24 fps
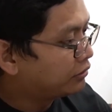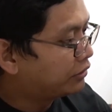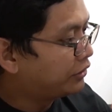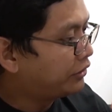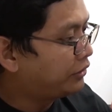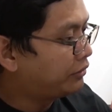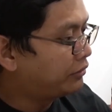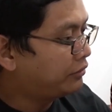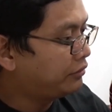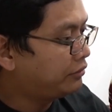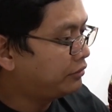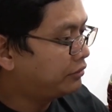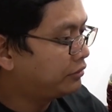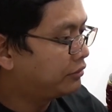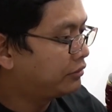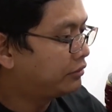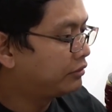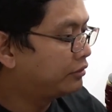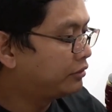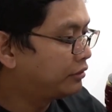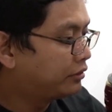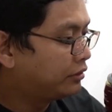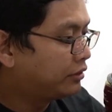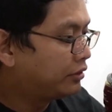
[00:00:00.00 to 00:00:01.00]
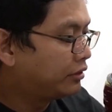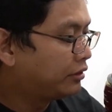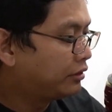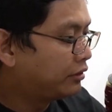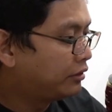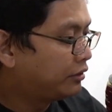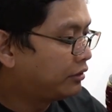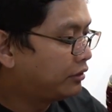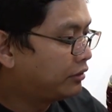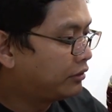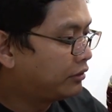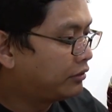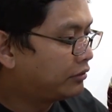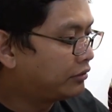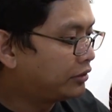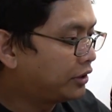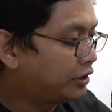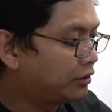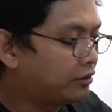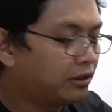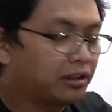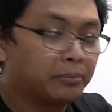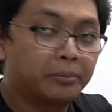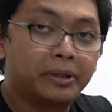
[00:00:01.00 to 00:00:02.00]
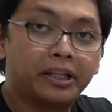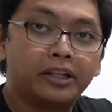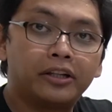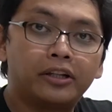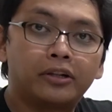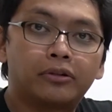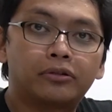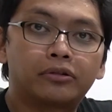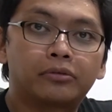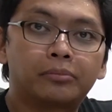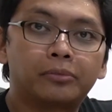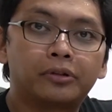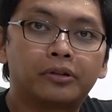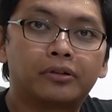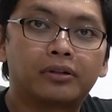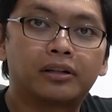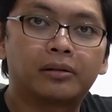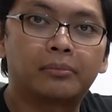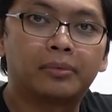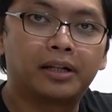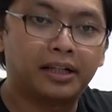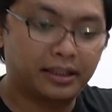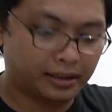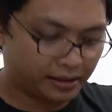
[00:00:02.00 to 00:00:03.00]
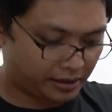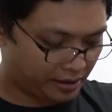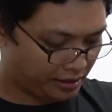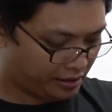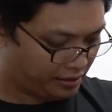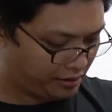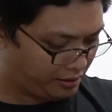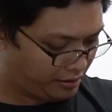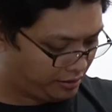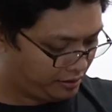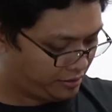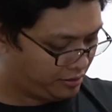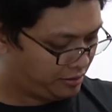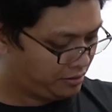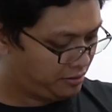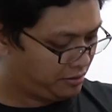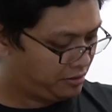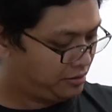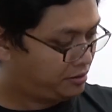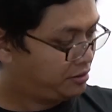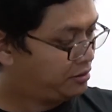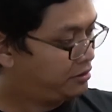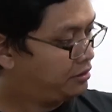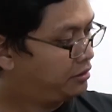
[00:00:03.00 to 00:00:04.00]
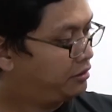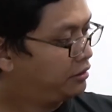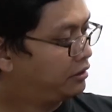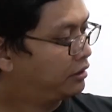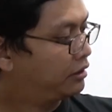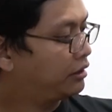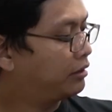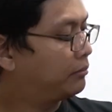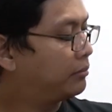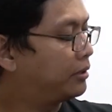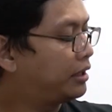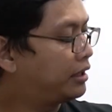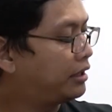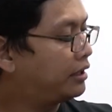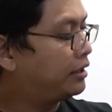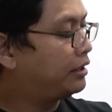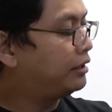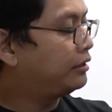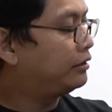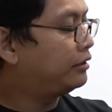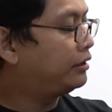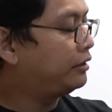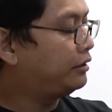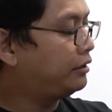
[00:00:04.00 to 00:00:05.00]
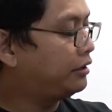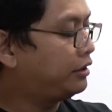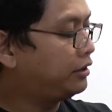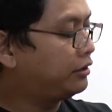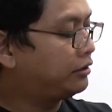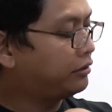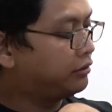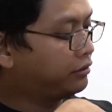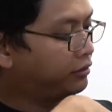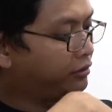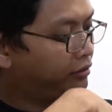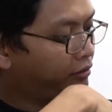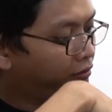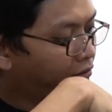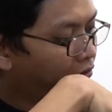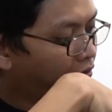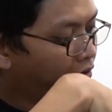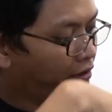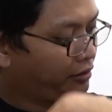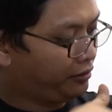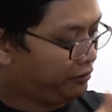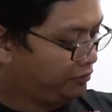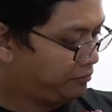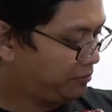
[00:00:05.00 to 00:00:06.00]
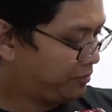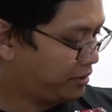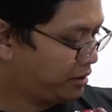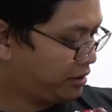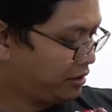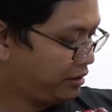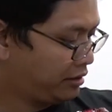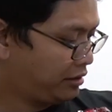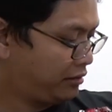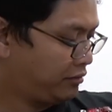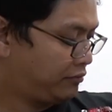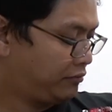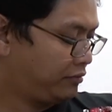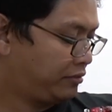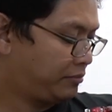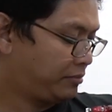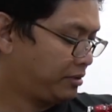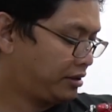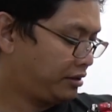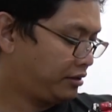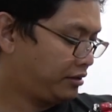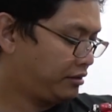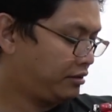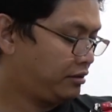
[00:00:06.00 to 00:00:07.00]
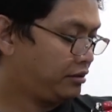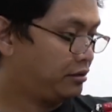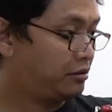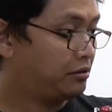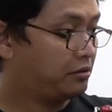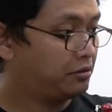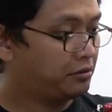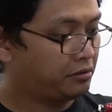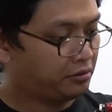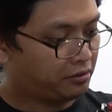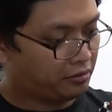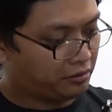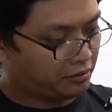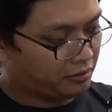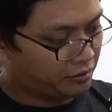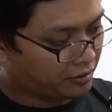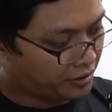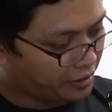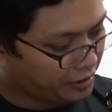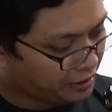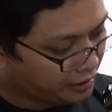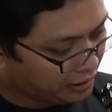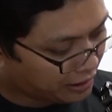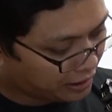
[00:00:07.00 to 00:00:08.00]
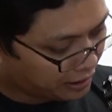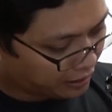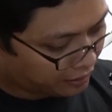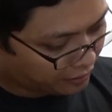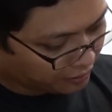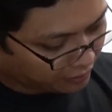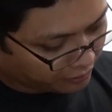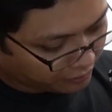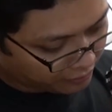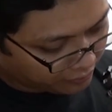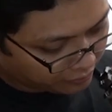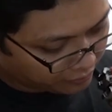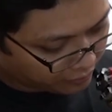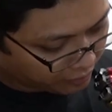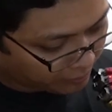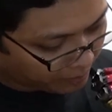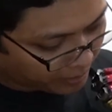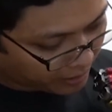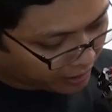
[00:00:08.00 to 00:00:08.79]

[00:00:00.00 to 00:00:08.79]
Ayun o. No? So, ito lang, may ikot mo yung kamay. Kamay. Din dito, okay. Magagalaw naman. Ayun lang. Sa